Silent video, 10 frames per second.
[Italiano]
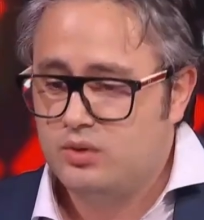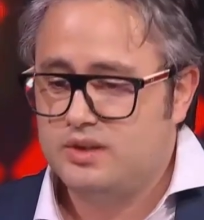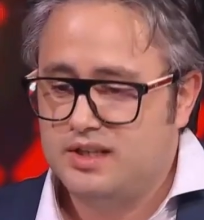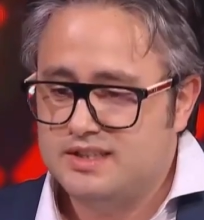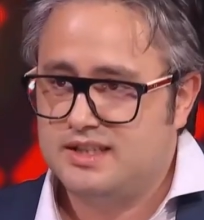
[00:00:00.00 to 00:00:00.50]

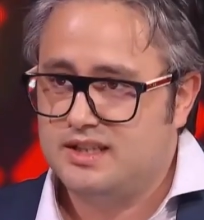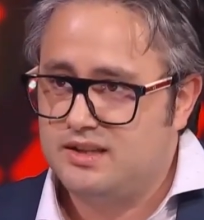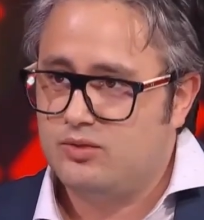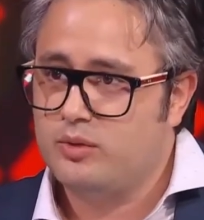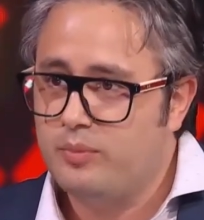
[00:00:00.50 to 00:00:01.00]
Quindi le aziende
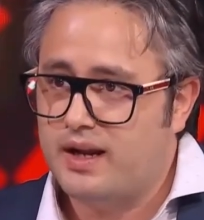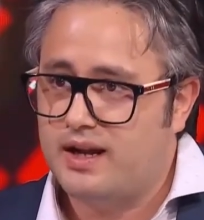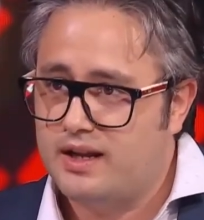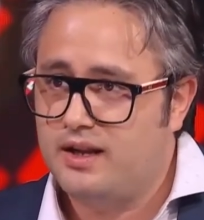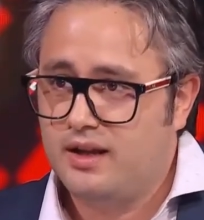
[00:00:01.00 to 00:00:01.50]
devono
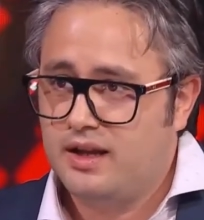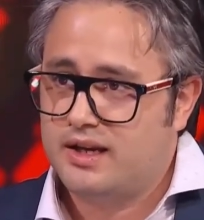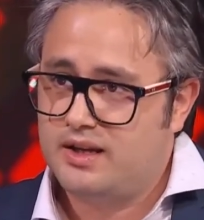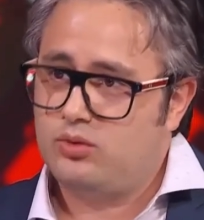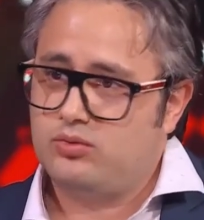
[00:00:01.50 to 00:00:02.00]
imparare
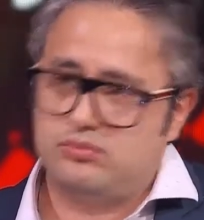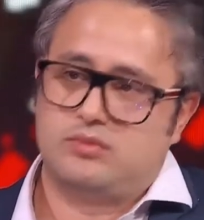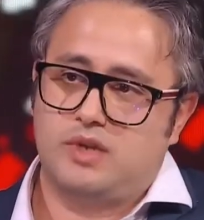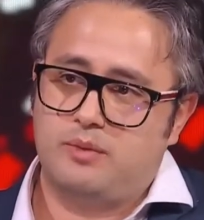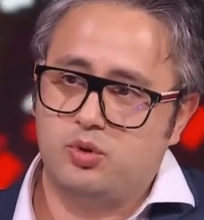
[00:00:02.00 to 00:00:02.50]
che non
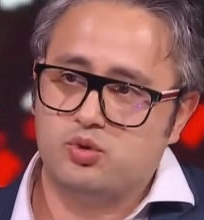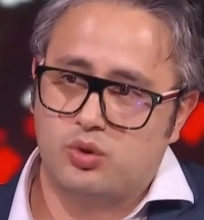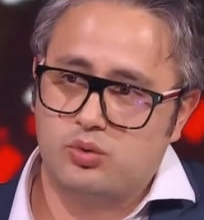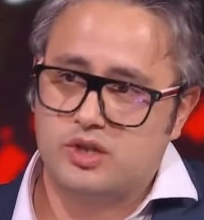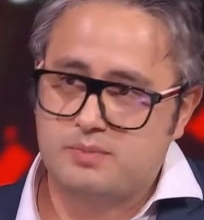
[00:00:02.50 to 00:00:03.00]
è più
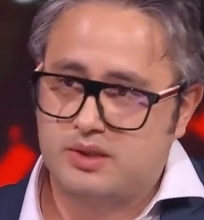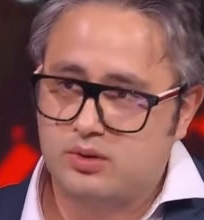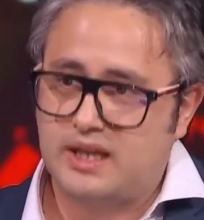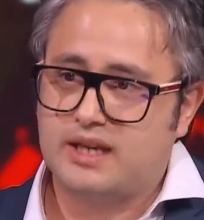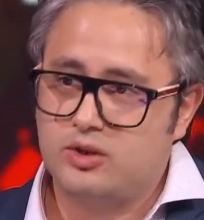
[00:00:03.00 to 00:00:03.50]
solo un
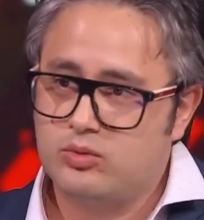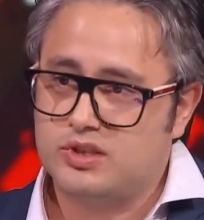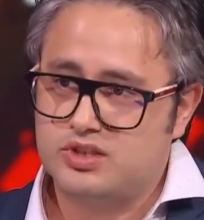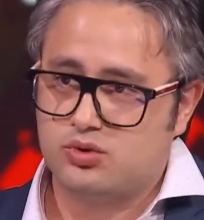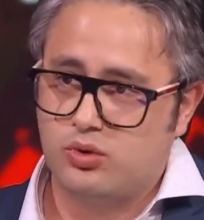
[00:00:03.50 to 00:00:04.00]
aspetto tecnico,
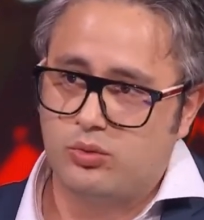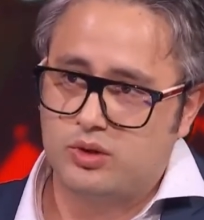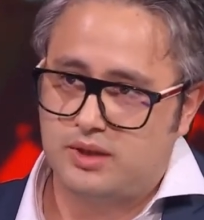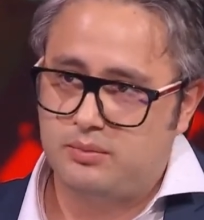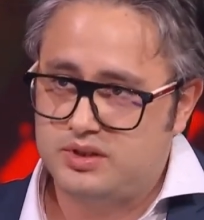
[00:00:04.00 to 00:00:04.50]
ma ci sono
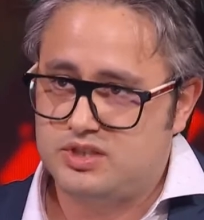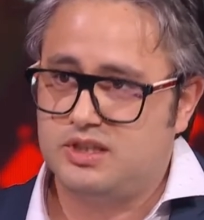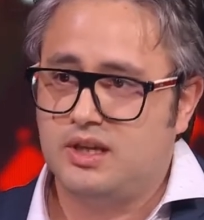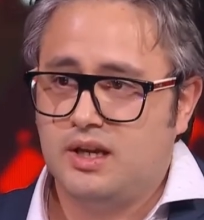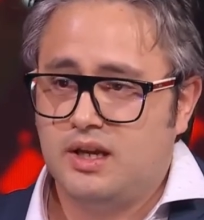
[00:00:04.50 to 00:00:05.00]

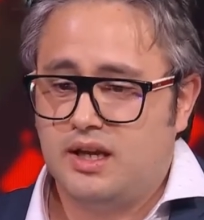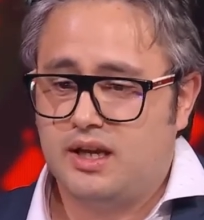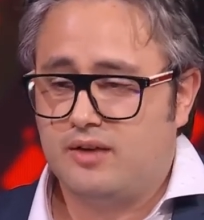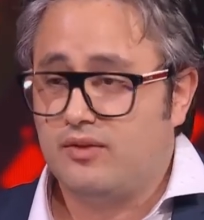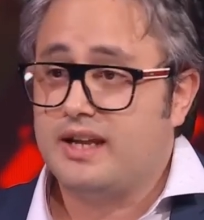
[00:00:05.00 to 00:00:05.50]
molteplici
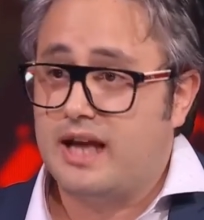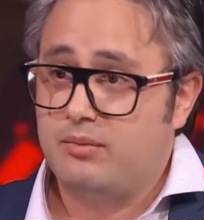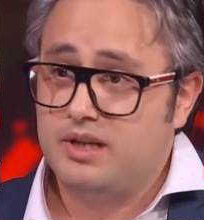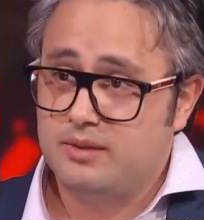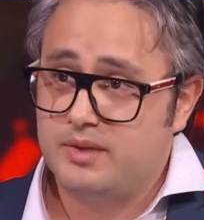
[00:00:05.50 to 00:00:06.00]
eh,
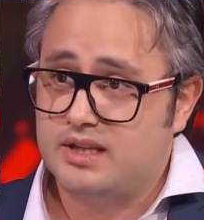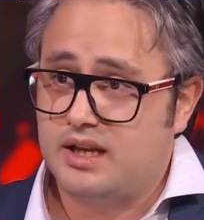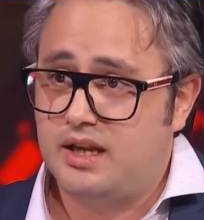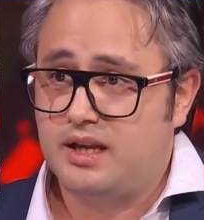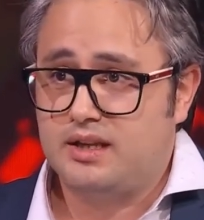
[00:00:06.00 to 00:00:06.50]
variabili da
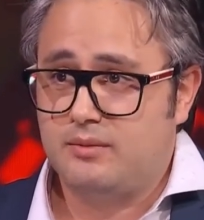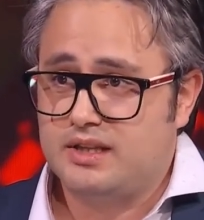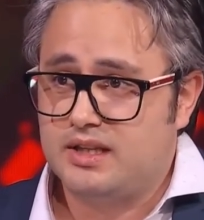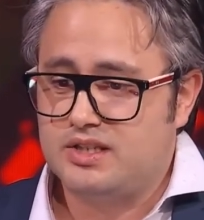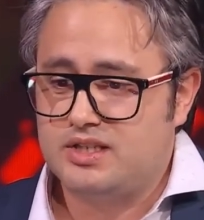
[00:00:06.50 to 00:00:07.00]
mettere, da
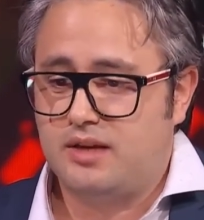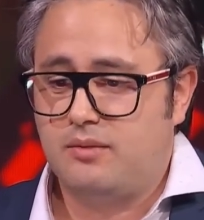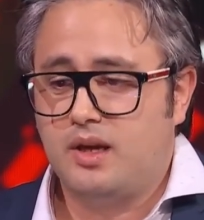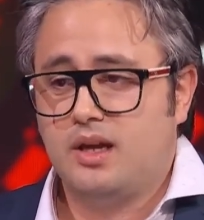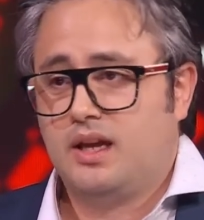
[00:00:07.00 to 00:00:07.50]
mettere
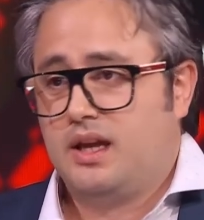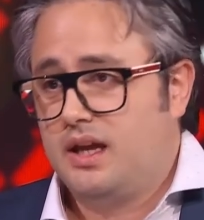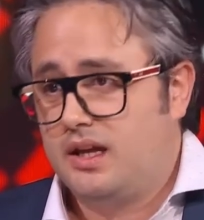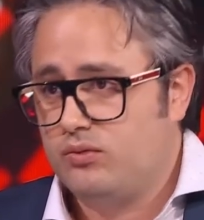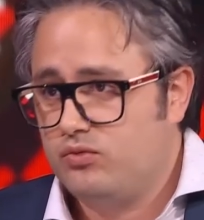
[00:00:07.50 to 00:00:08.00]
insieme.
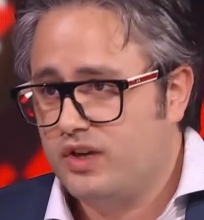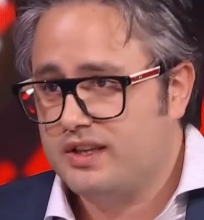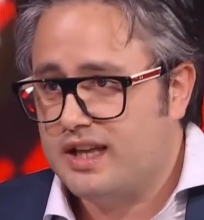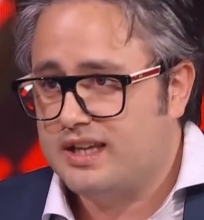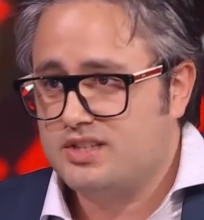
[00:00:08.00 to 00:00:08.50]
Eh,
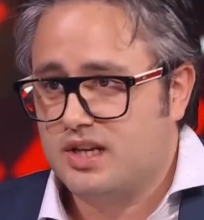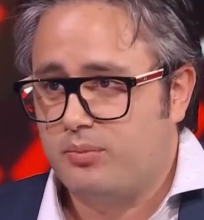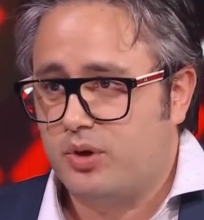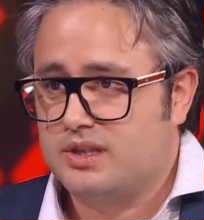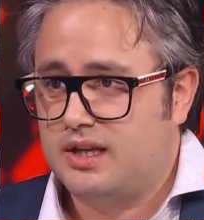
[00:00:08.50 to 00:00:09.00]
vantaggi che
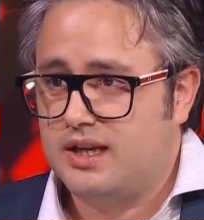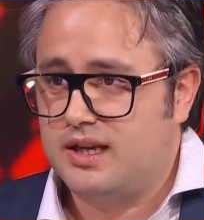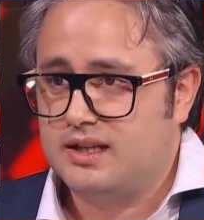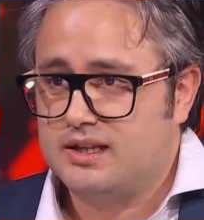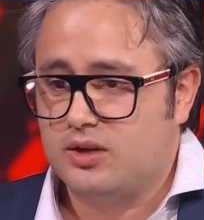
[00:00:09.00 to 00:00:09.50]

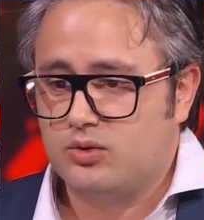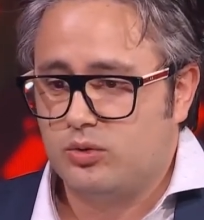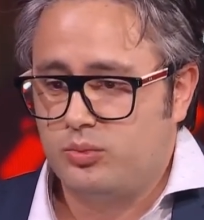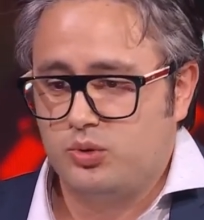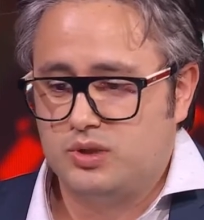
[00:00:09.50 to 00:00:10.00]
porta il cloud
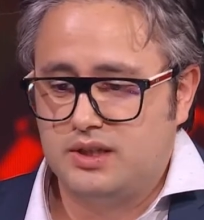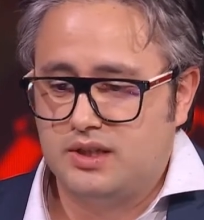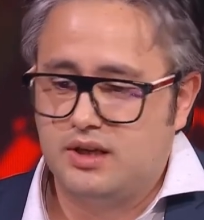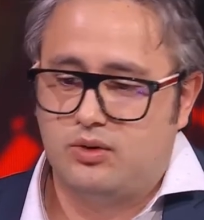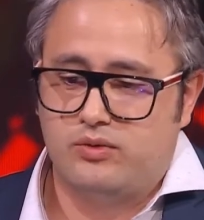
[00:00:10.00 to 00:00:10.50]

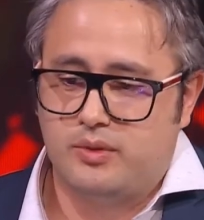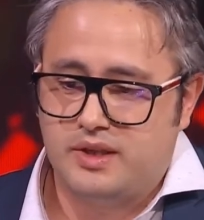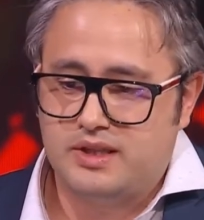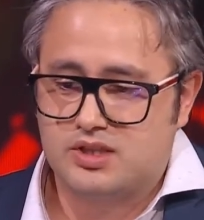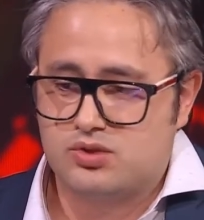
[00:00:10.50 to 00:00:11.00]
computing
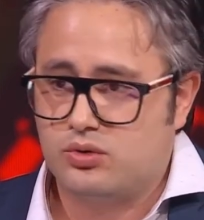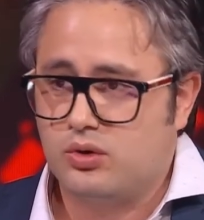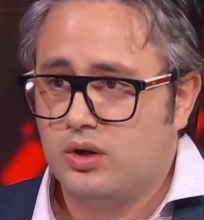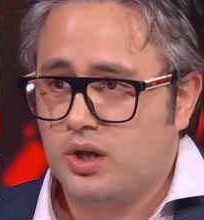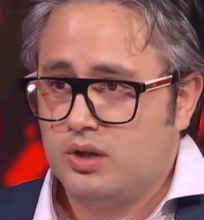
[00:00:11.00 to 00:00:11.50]
ovviamente
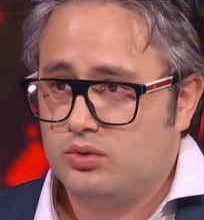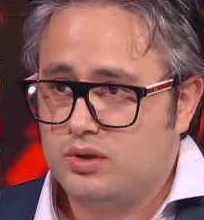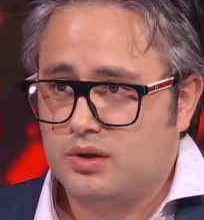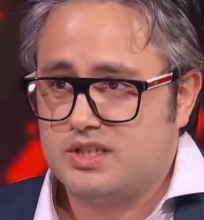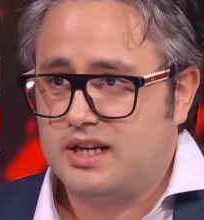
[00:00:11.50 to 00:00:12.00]
sono
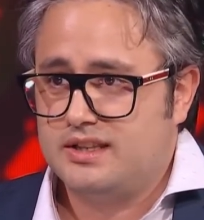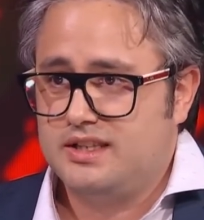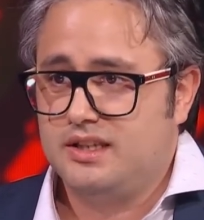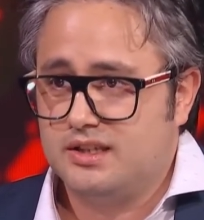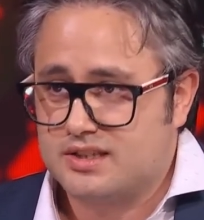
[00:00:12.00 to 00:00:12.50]
tutta una serie
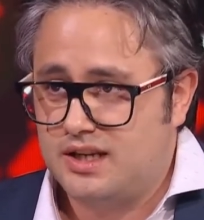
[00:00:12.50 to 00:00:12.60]
di